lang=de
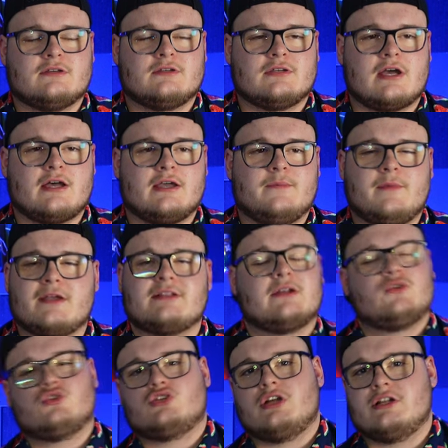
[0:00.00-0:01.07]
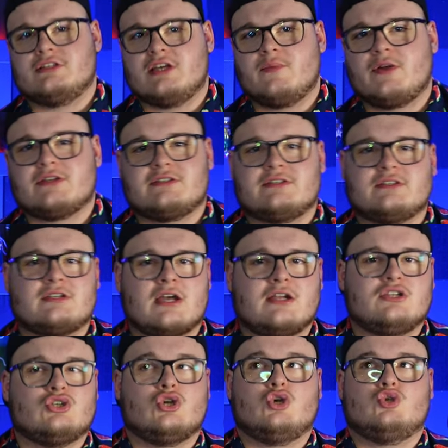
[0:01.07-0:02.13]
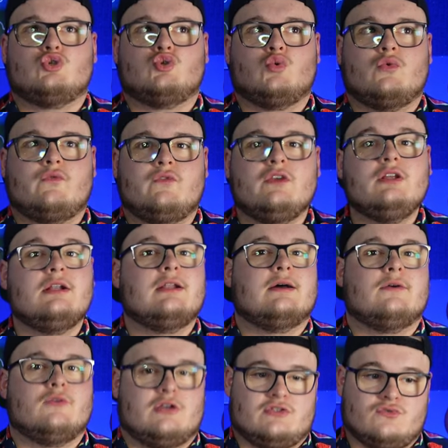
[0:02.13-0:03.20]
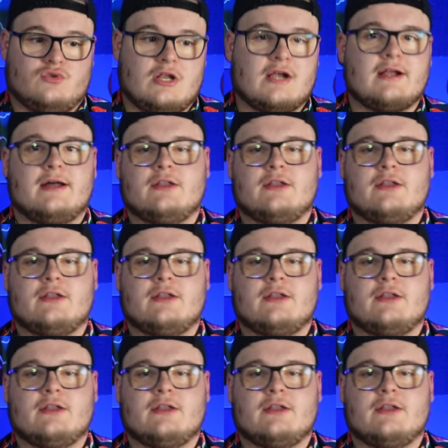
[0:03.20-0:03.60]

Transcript: Äh, ja, er merkt dann auch schnell selber, dass es sich gar nicht so viel oder so lang